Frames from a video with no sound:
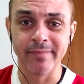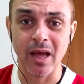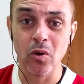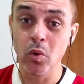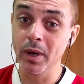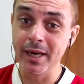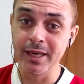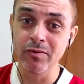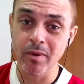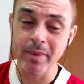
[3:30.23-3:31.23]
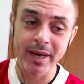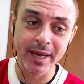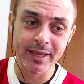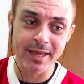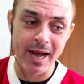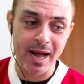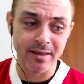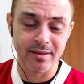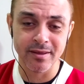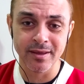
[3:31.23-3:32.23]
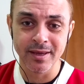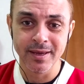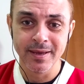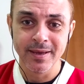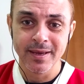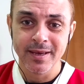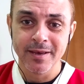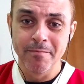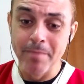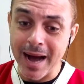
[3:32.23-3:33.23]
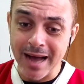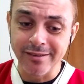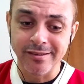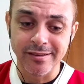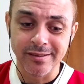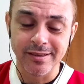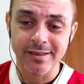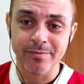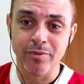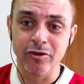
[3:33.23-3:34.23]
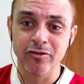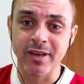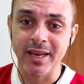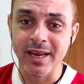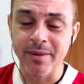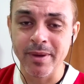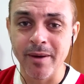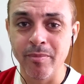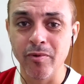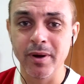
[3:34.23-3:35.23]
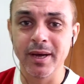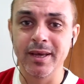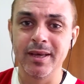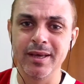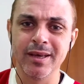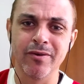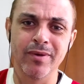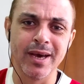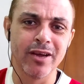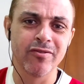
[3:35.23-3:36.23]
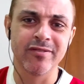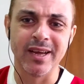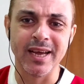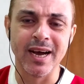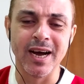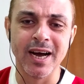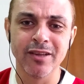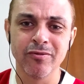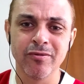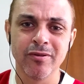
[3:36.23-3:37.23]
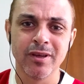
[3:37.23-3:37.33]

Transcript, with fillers: Né? O Cano é uma realidade, mas posso calar a minha boca aqui, eu quero estar errado.